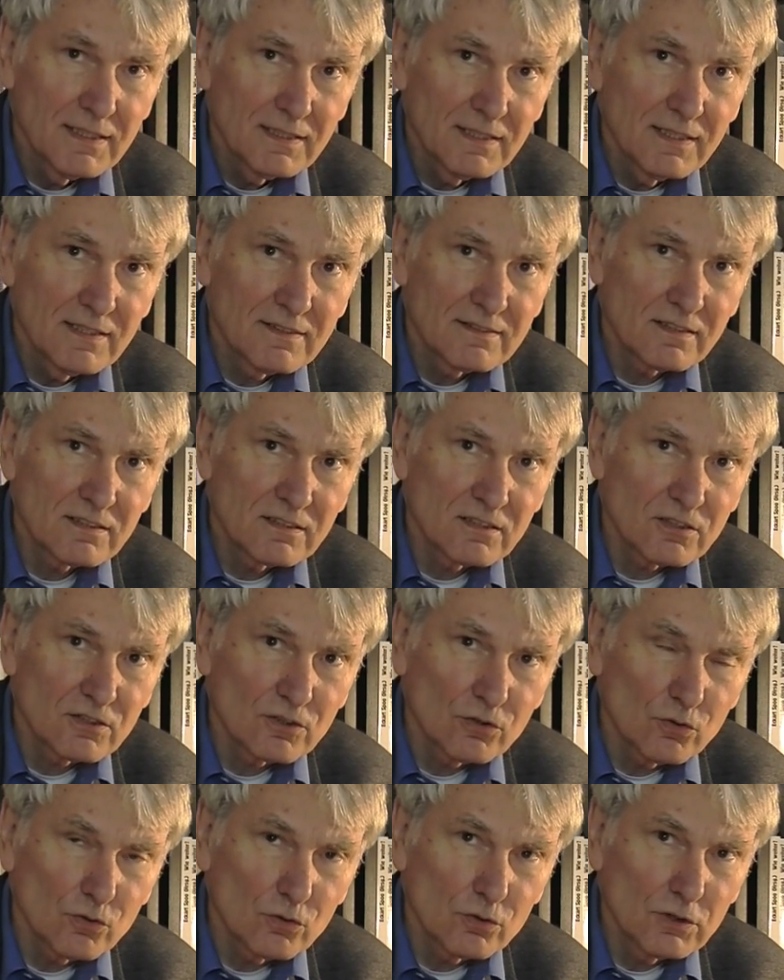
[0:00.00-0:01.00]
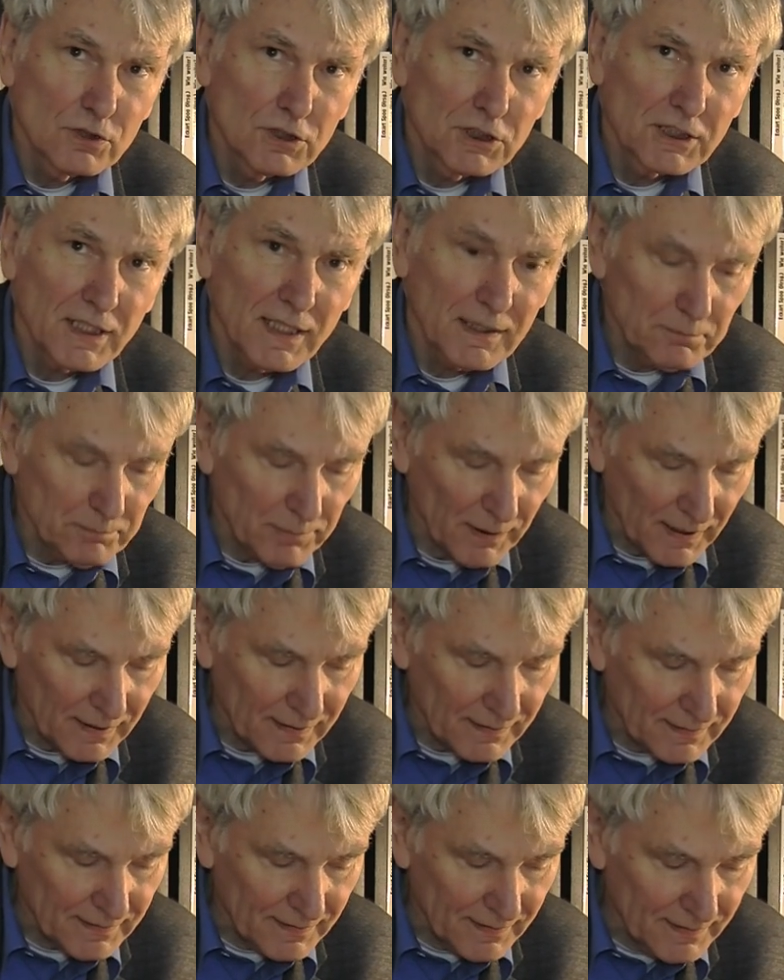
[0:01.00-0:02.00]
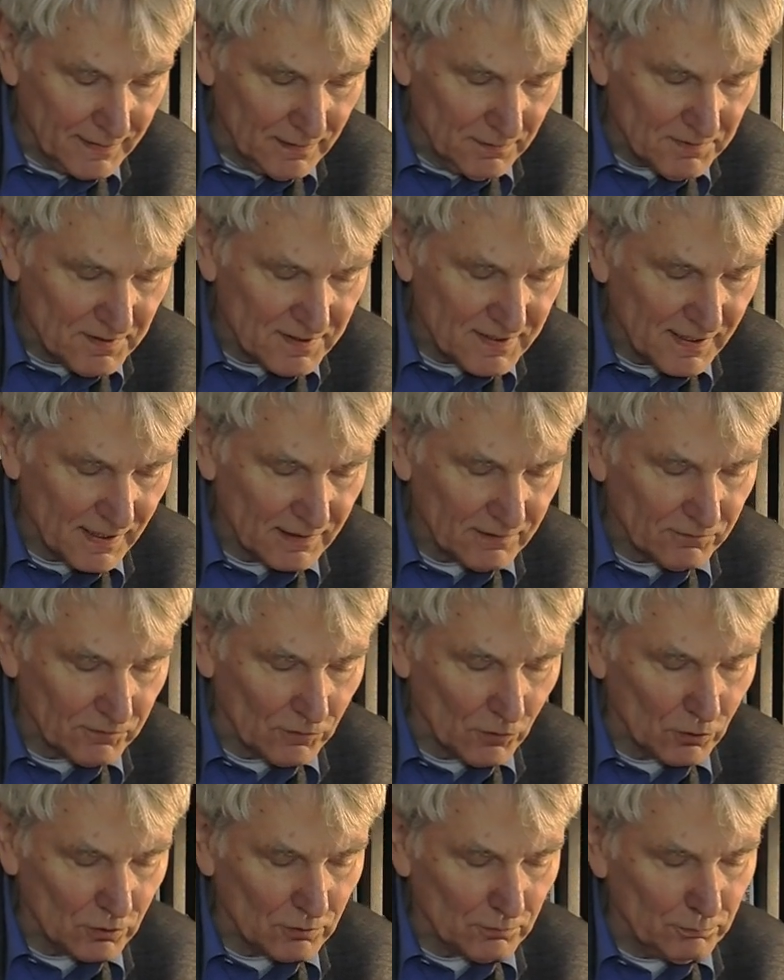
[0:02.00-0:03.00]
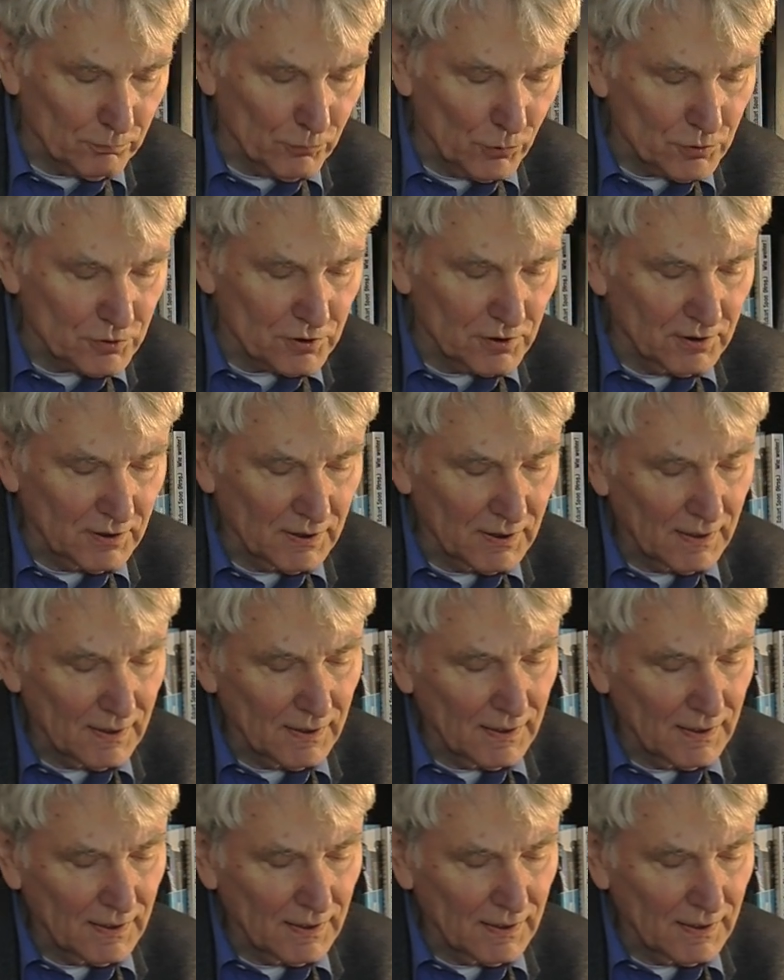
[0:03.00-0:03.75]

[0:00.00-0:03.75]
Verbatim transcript: Dieses unscheinbare Hilfszeitwort müssen